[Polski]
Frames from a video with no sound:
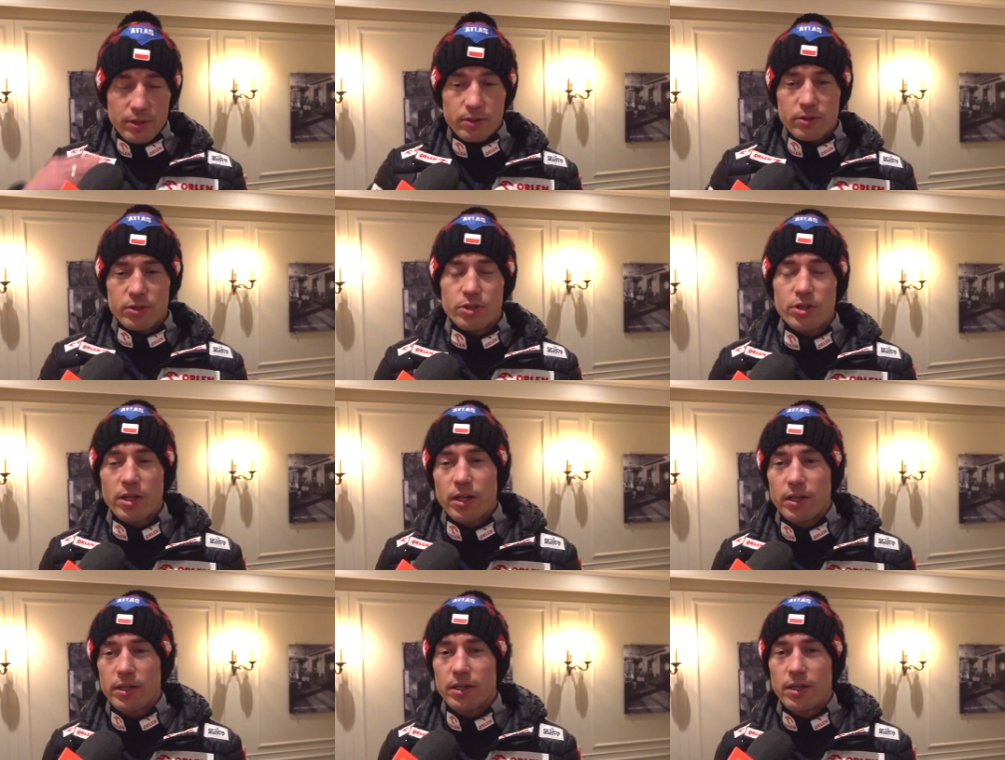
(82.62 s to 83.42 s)
No
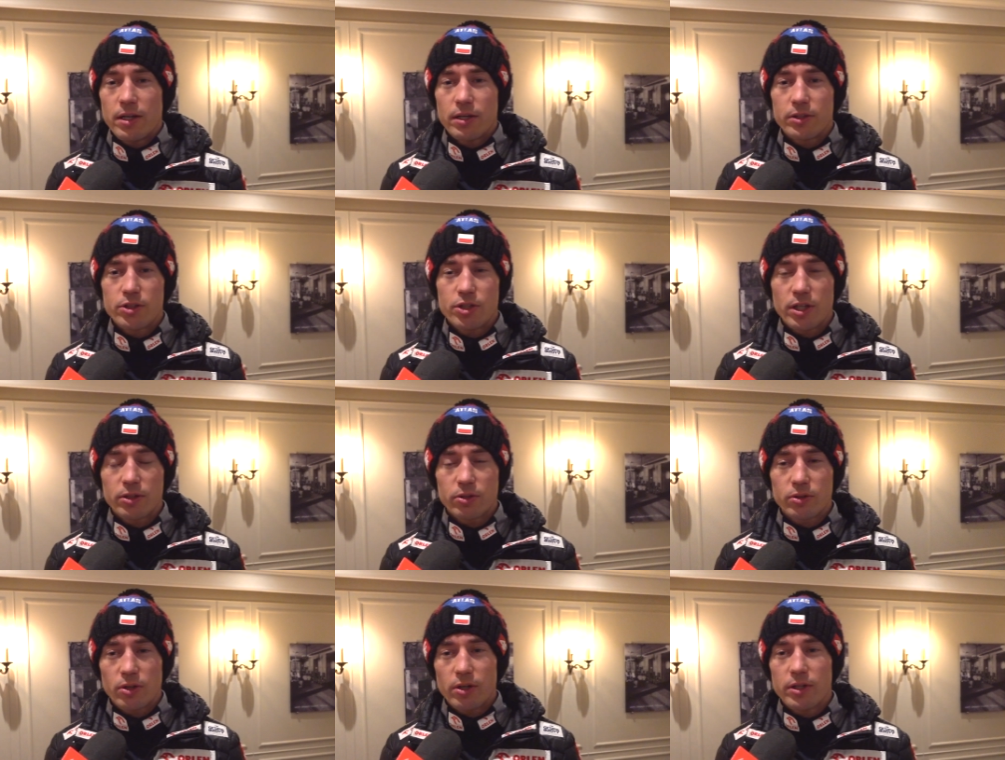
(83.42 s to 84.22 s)
dzisiaj, dzisiaj
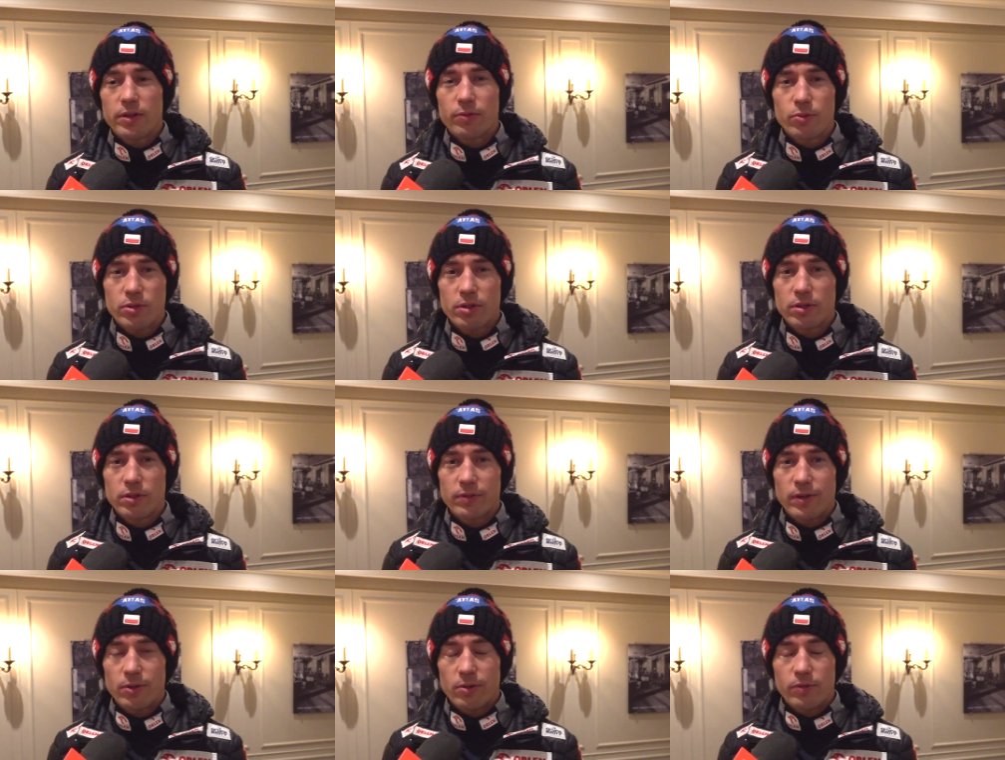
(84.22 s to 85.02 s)
to trochę nie
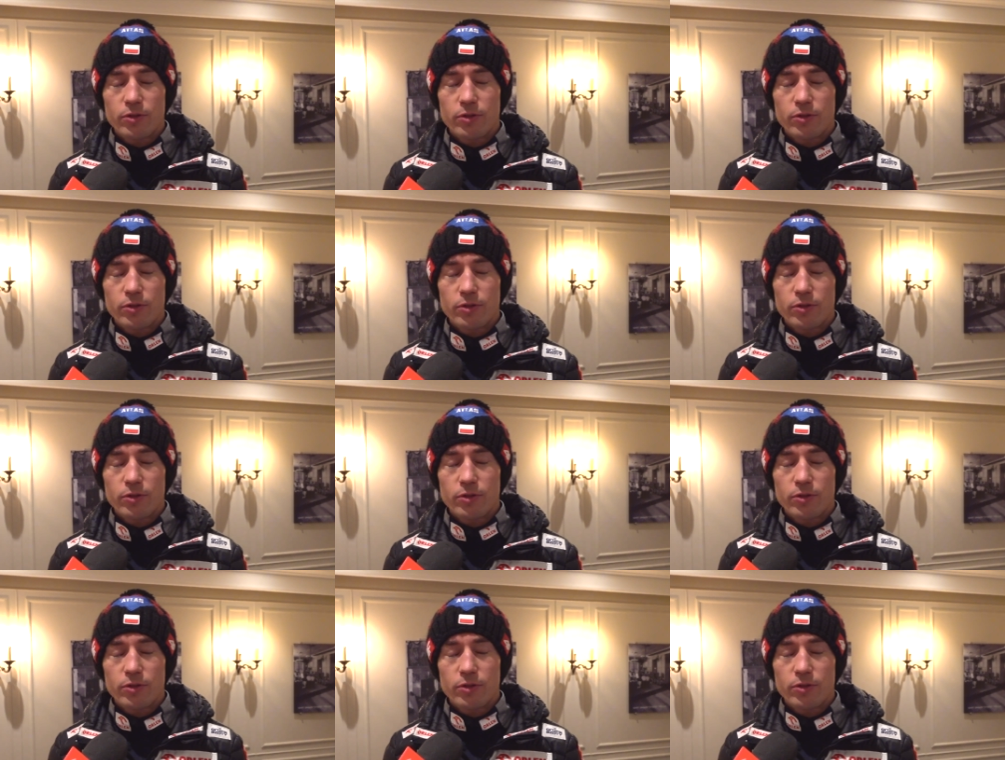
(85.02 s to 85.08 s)
funkcjonowało.